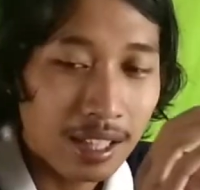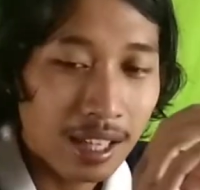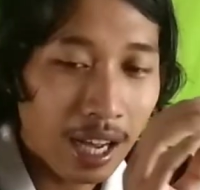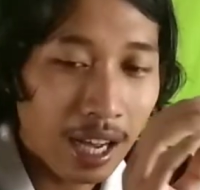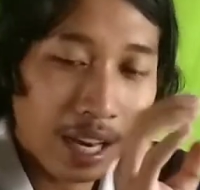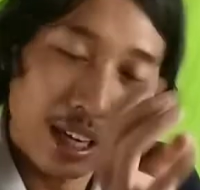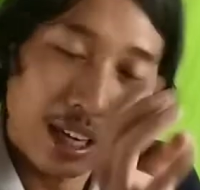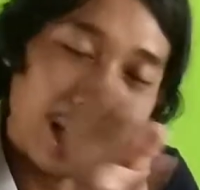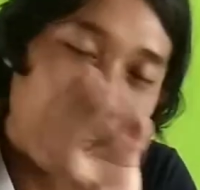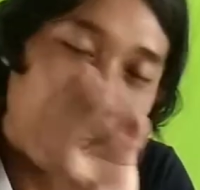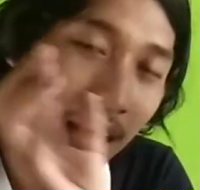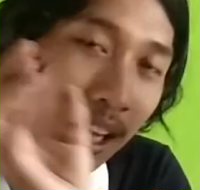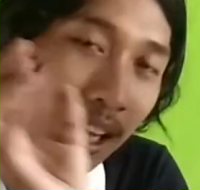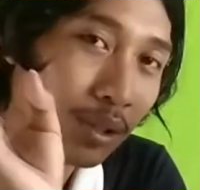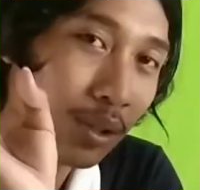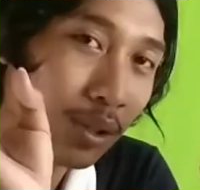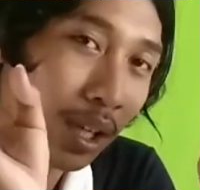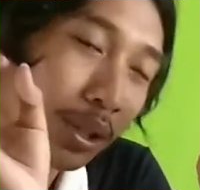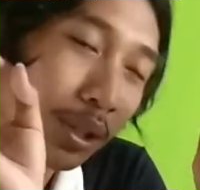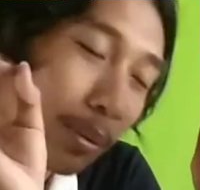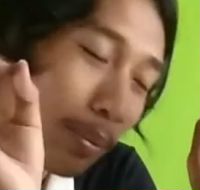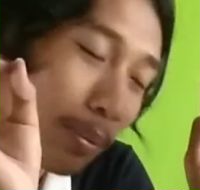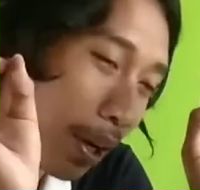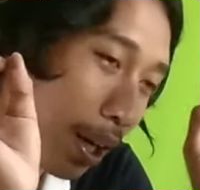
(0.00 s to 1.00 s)
adalah
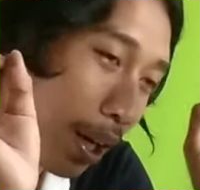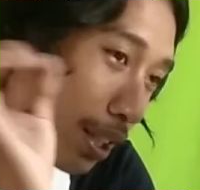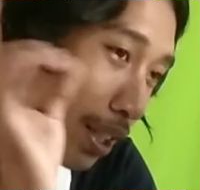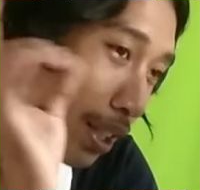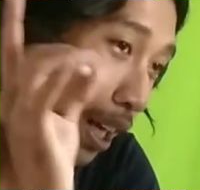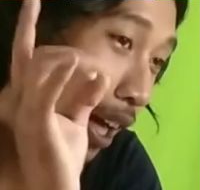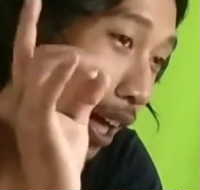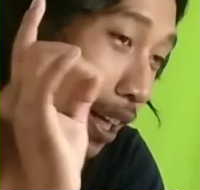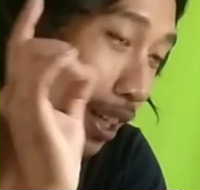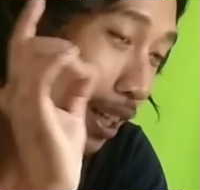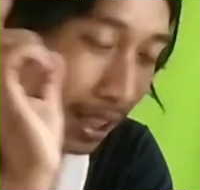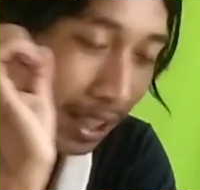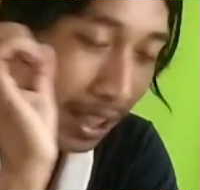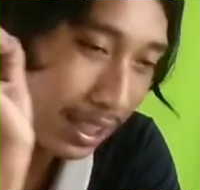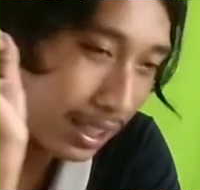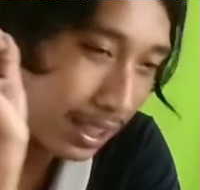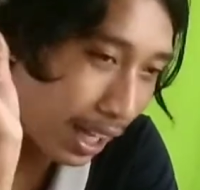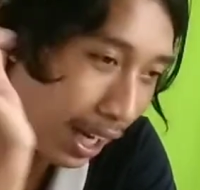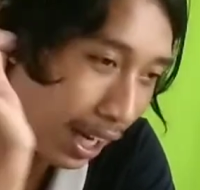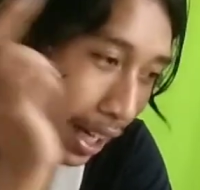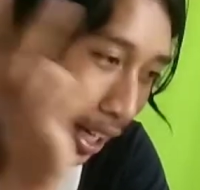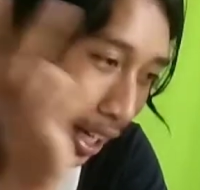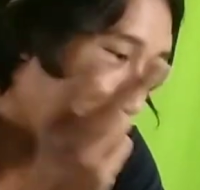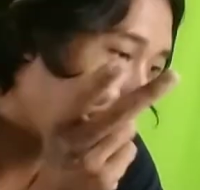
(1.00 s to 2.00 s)
suatu pekerjaan di
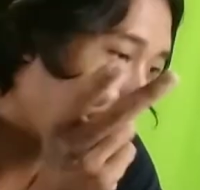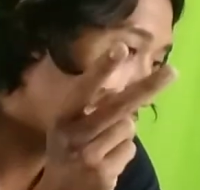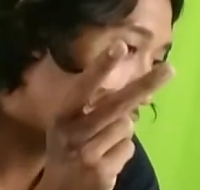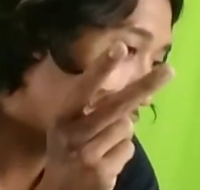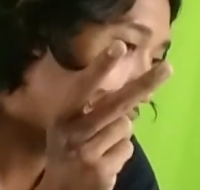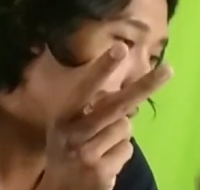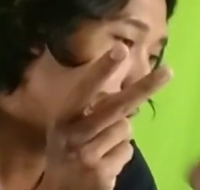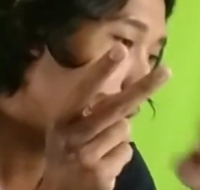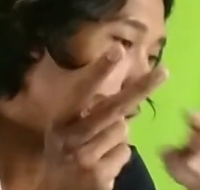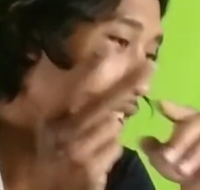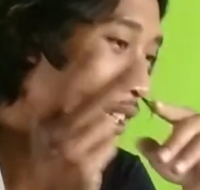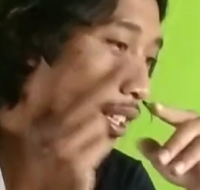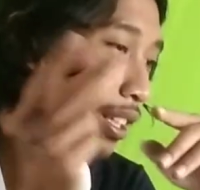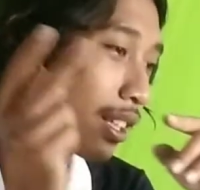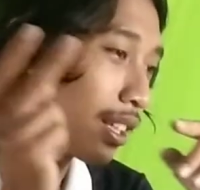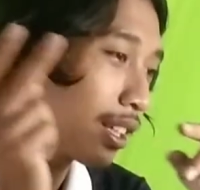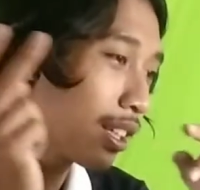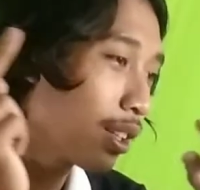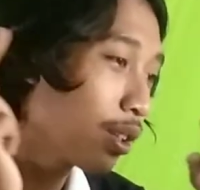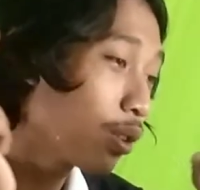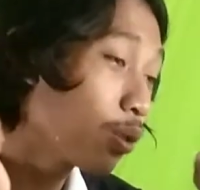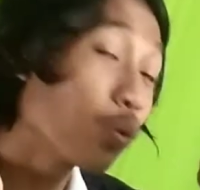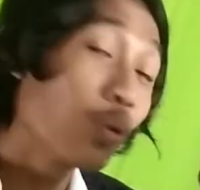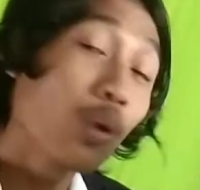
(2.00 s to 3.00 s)
sana jadi
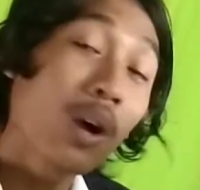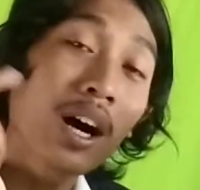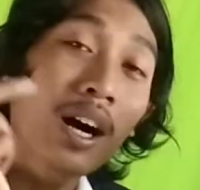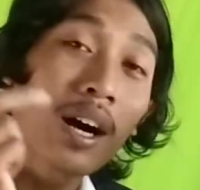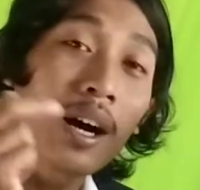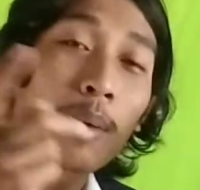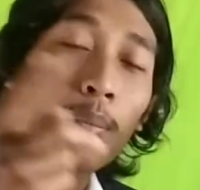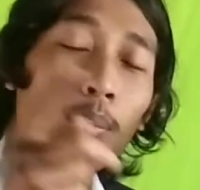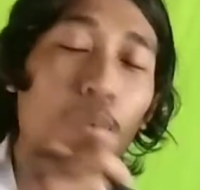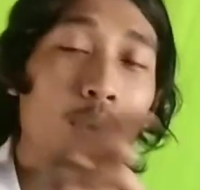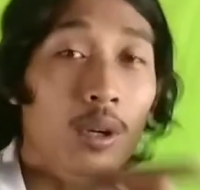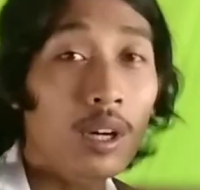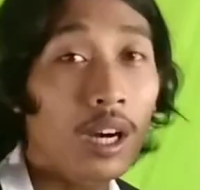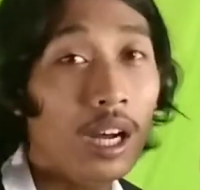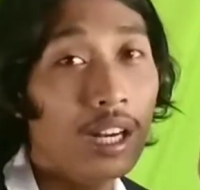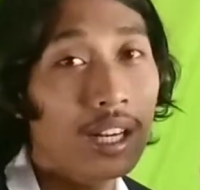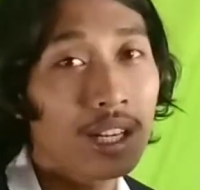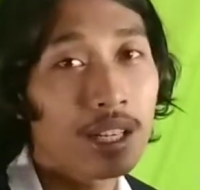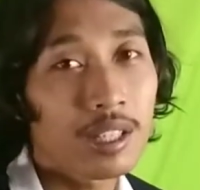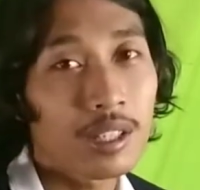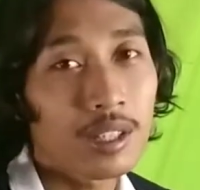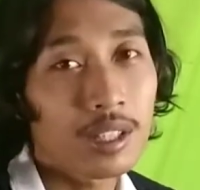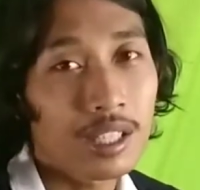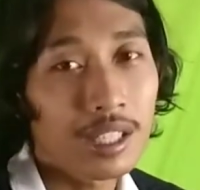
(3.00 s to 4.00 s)
ini gue
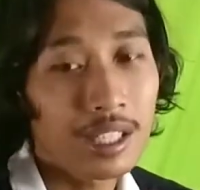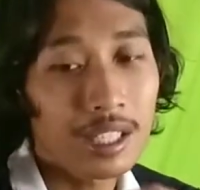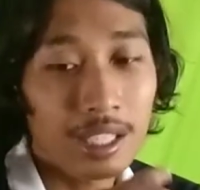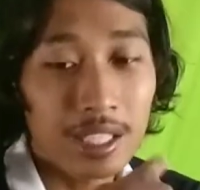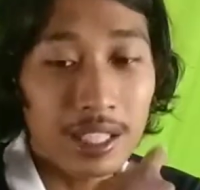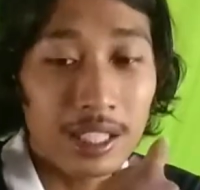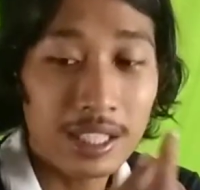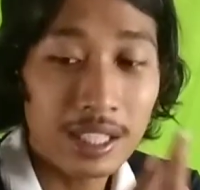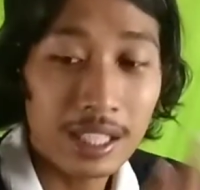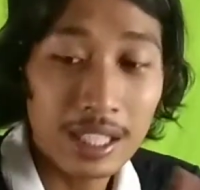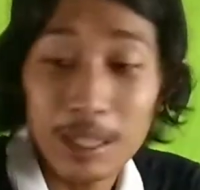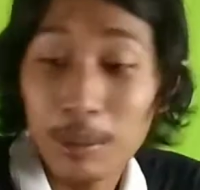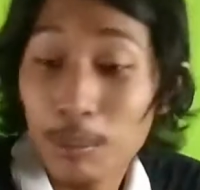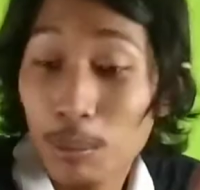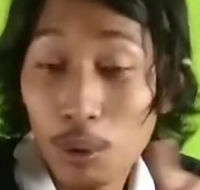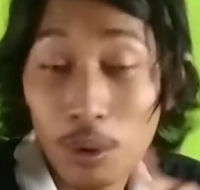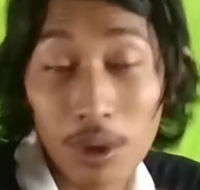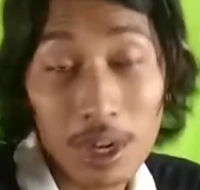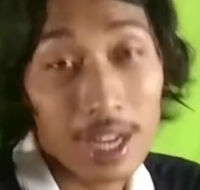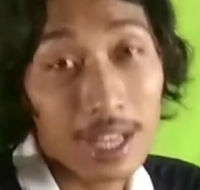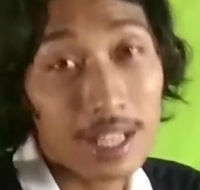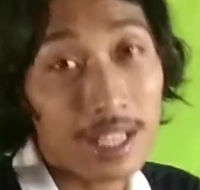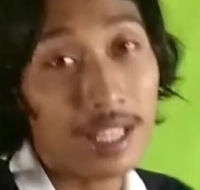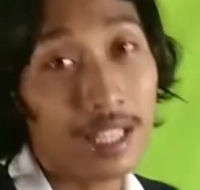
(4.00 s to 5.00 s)
bukan
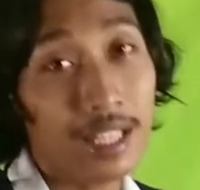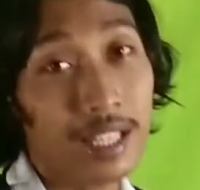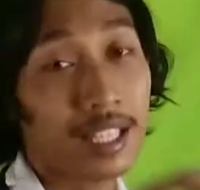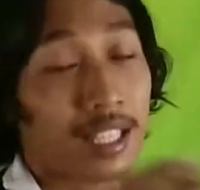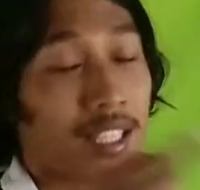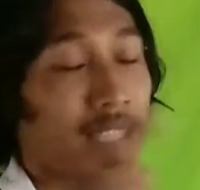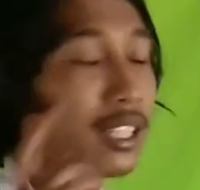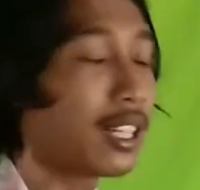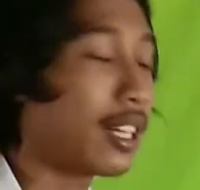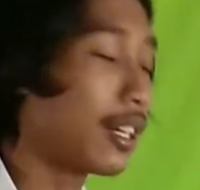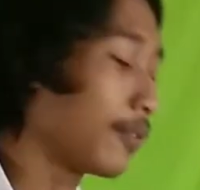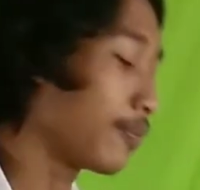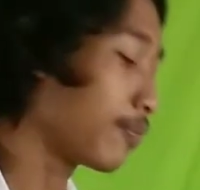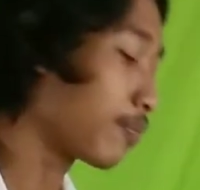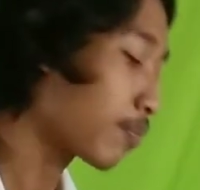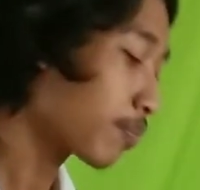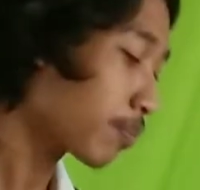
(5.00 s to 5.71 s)
liburannya guys ya